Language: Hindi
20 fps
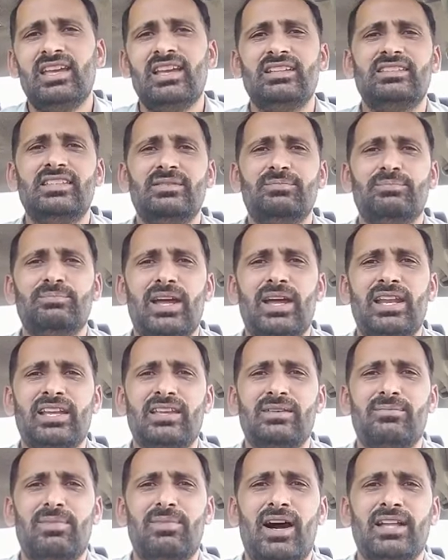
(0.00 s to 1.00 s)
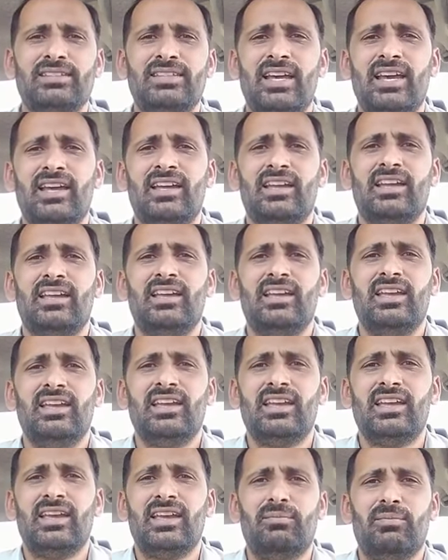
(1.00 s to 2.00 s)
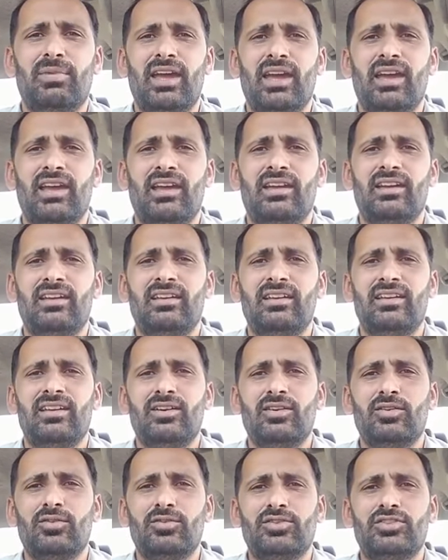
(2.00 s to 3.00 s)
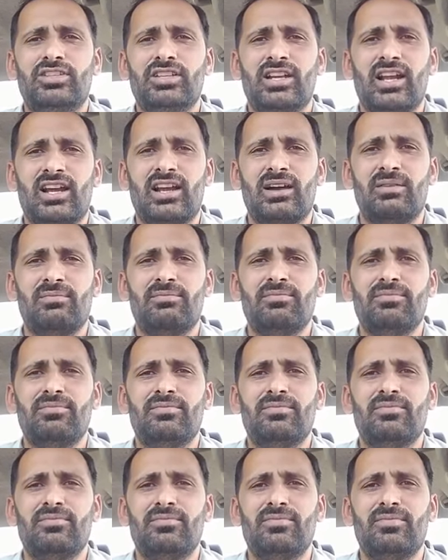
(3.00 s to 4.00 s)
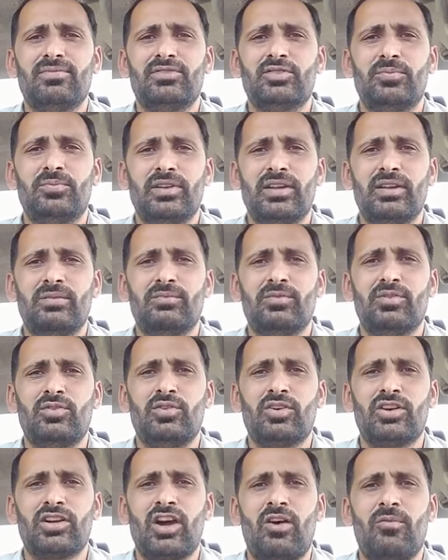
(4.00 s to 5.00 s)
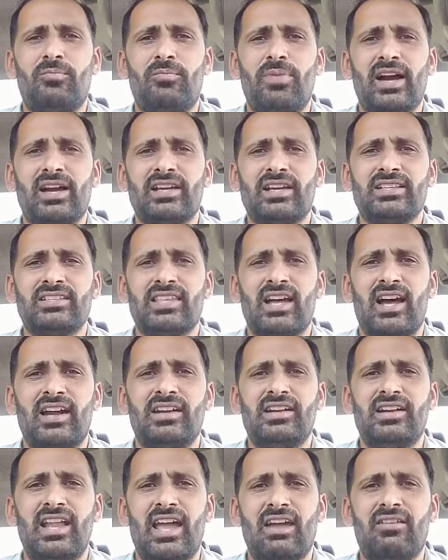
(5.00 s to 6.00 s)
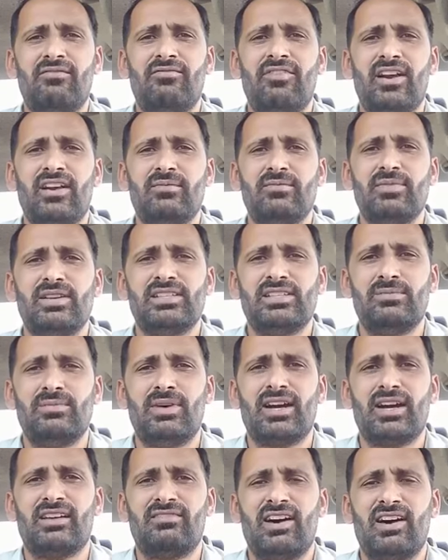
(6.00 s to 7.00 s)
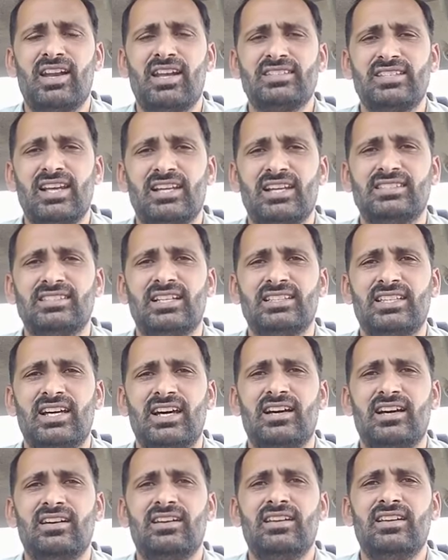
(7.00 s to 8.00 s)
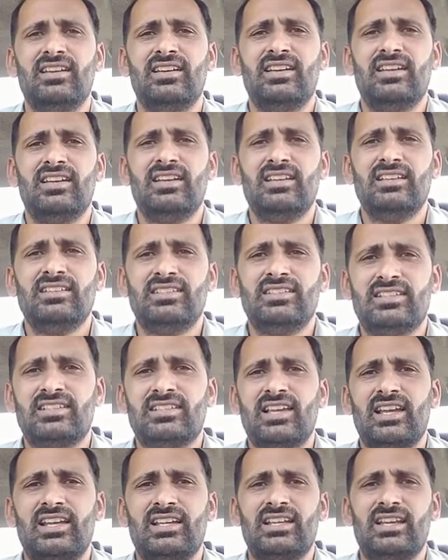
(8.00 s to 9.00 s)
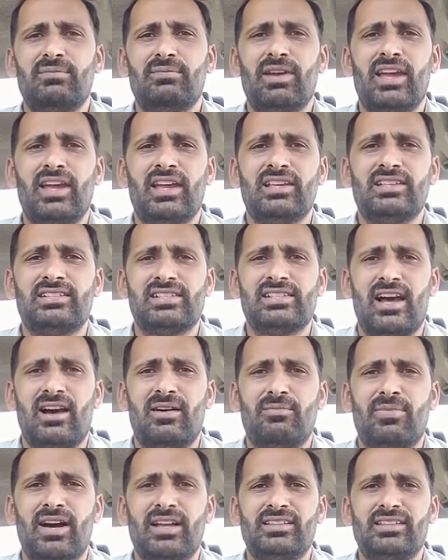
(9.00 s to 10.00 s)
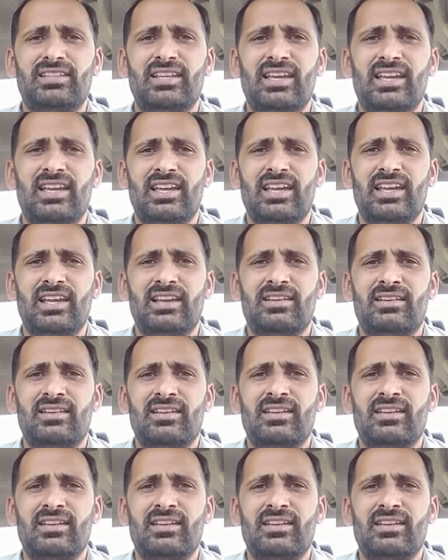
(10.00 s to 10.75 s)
एक दिन पहले की बात है कि मैं कुछ रकम सुप्रीम कोर्ट ऑफ पाकिस्तान डैम फंड में जमा करवाना चाहता था जिसके लिए मैं इस्लामाबाद के एक